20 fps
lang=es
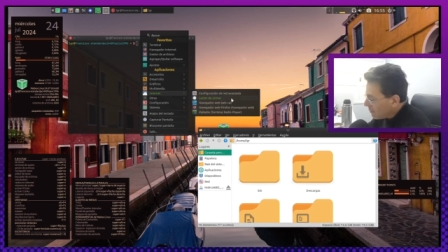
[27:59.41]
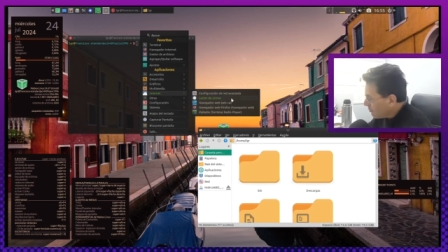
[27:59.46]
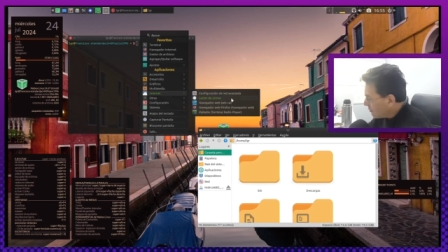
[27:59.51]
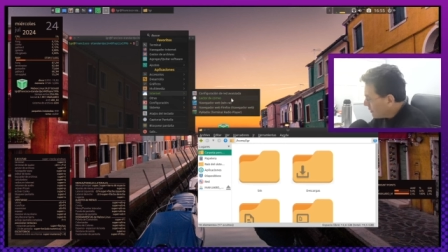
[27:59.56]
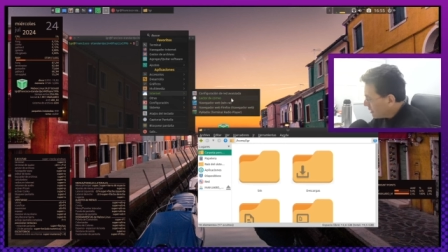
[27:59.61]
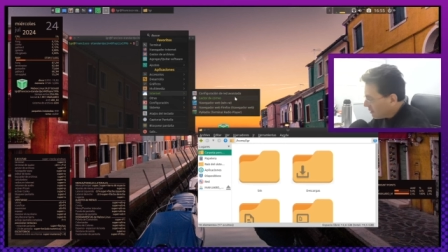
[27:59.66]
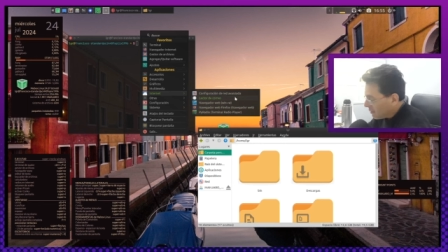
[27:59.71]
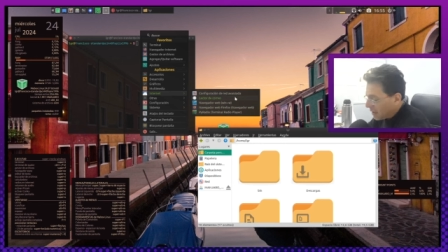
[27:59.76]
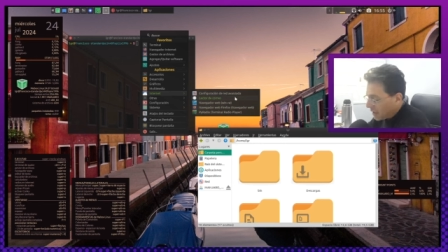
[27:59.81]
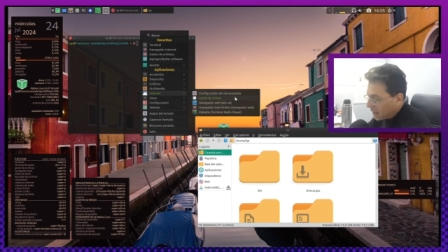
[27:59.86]

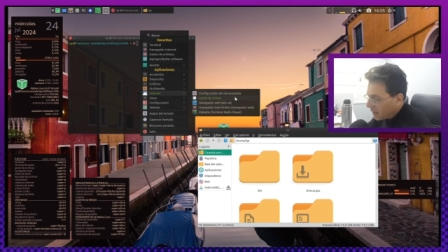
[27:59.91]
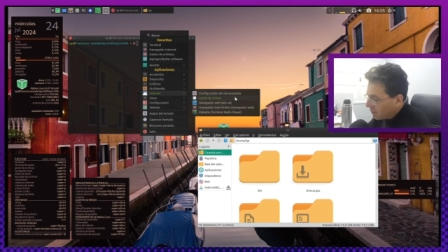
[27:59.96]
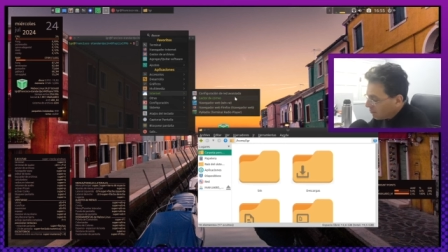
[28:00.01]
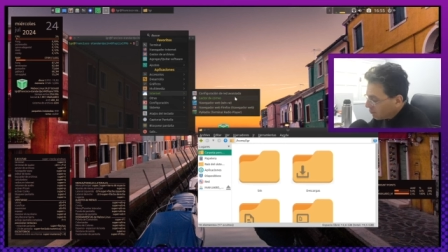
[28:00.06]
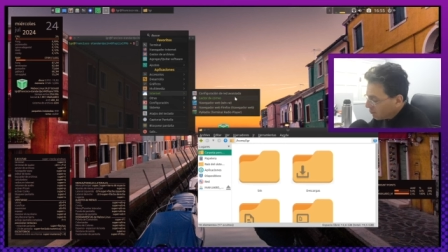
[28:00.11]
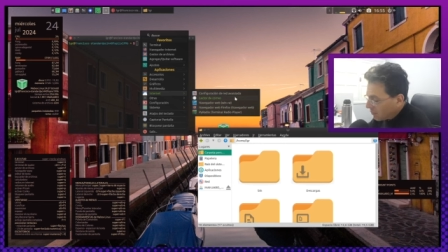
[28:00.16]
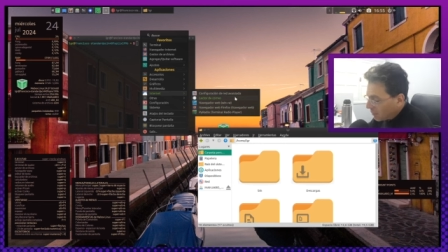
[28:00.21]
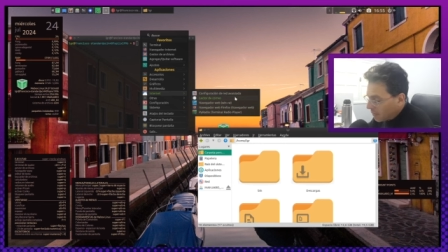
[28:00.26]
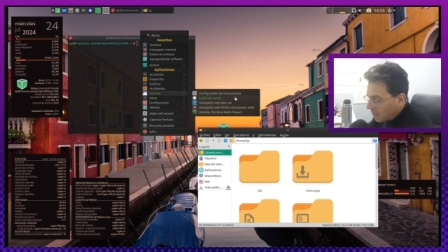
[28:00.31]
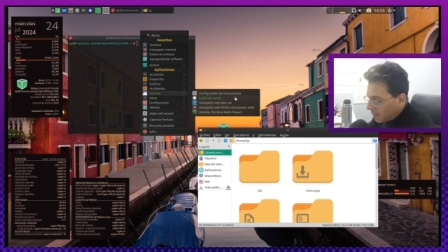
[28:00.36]

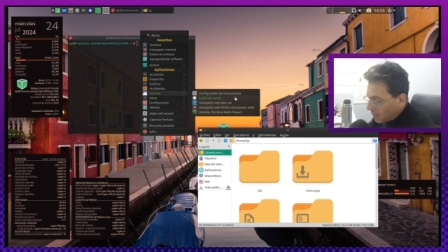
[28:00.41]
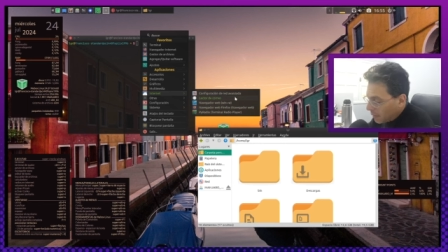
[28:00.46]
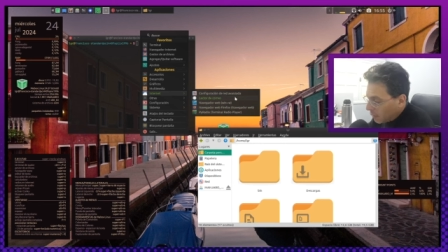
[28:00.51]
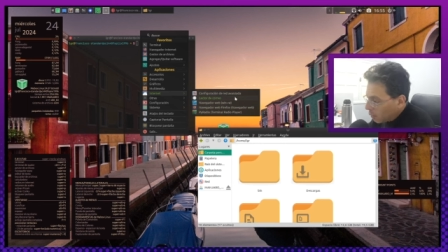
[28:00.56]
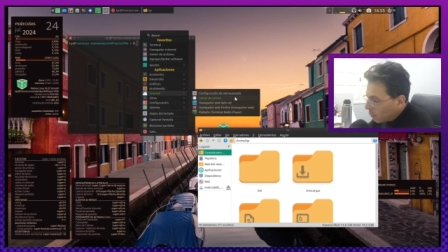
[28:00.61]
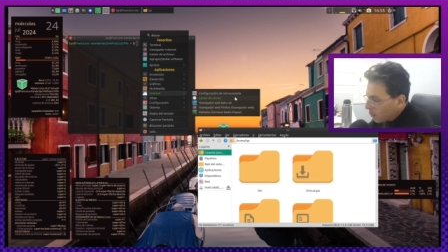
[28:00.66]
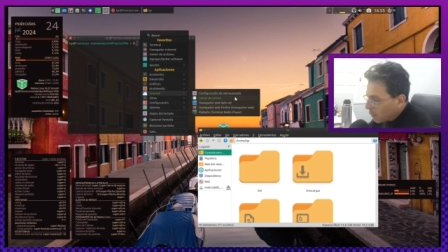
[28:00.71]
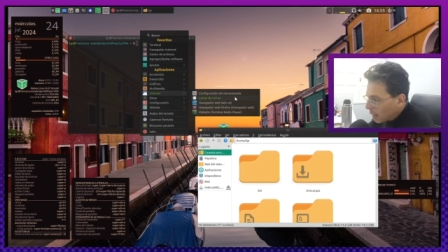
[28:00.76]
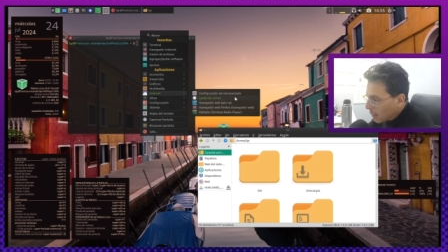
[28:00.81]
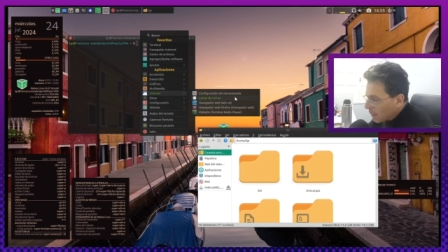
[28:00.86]

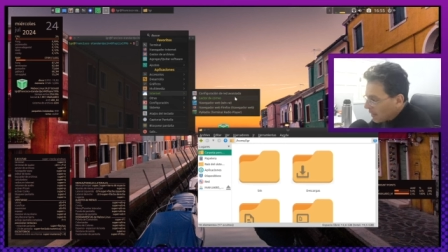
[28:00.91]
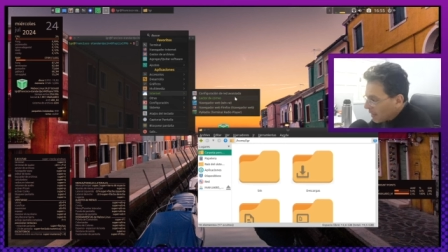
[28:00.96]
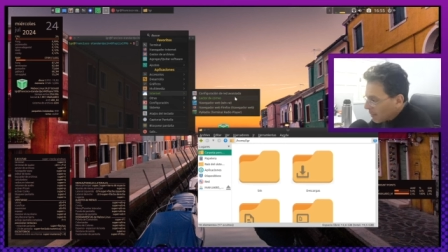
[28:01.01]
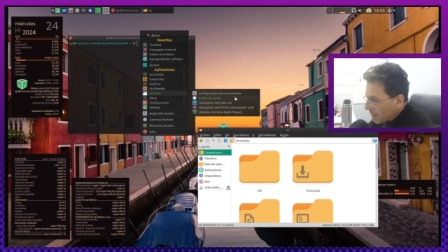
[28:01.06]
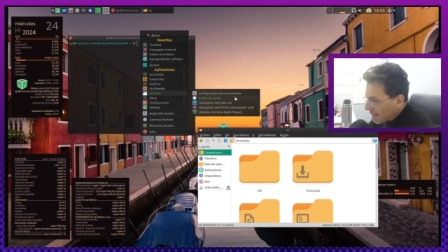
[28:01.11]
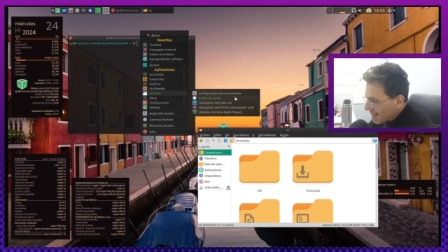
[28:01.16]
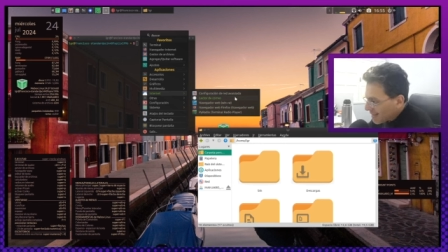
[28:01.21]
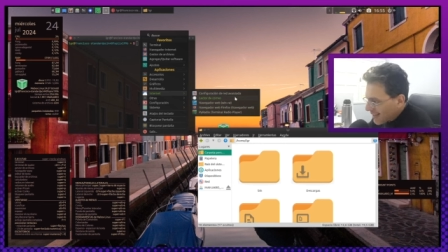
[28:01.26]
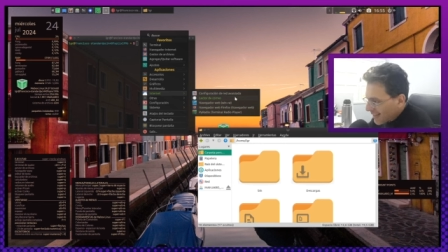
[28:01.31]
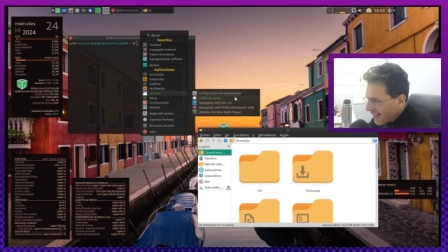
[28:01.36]
ningún programa de
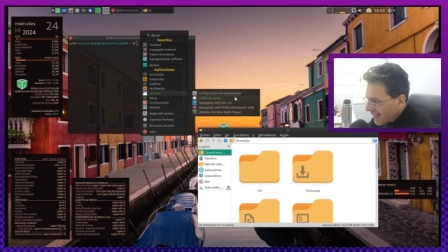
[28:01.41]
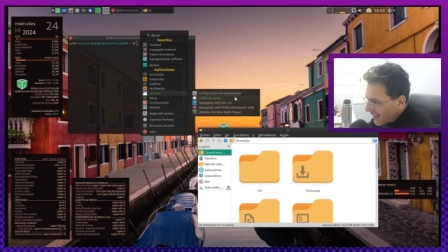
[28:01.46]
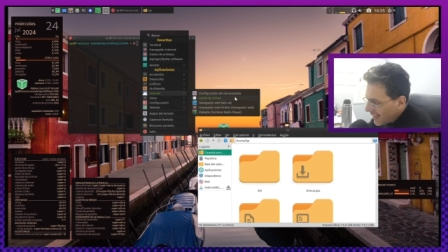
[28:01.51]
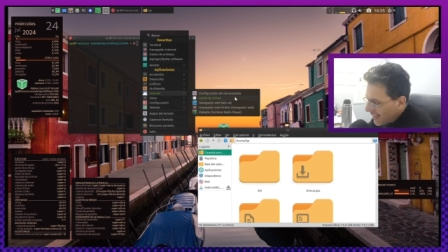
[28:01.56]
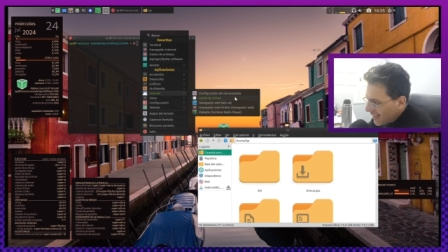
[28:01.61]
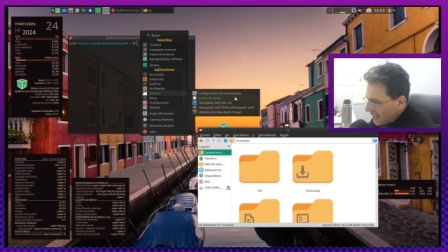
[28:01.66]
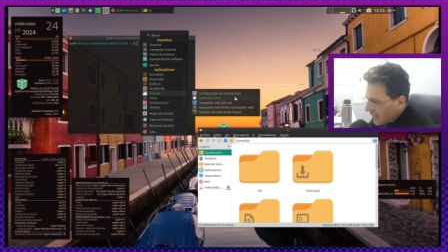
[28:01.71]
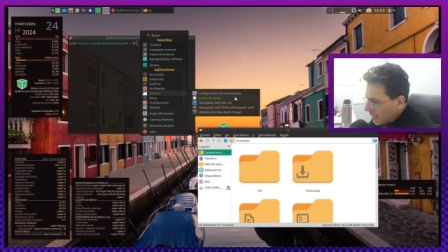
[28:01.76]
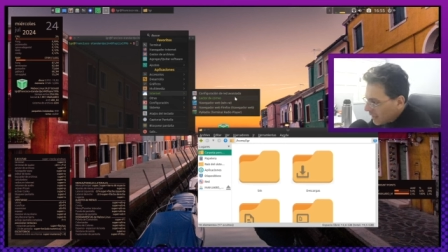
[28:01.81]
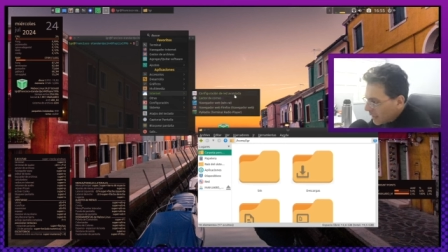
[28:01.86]

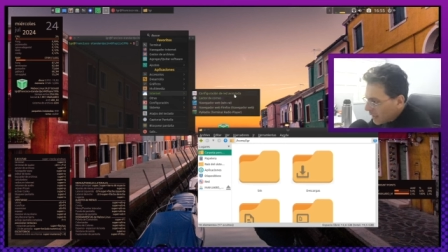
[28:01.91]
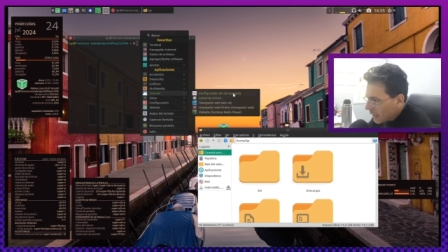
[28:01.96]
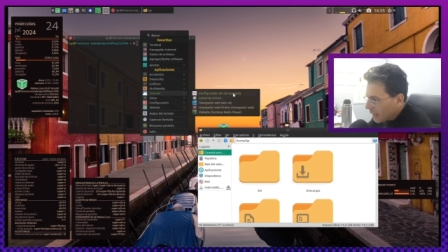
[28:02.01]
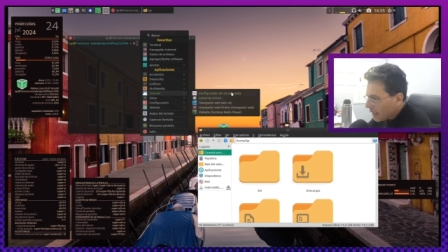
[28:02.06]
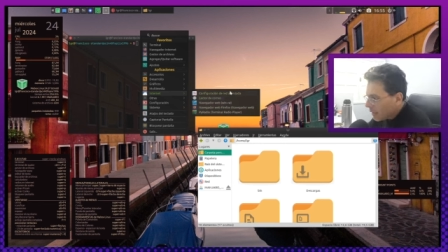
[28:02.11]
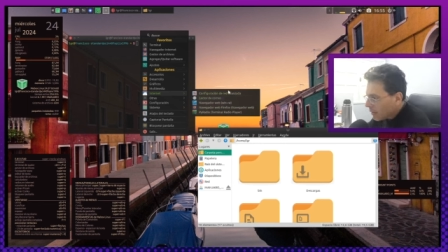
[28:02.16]
mensajería, ni nada de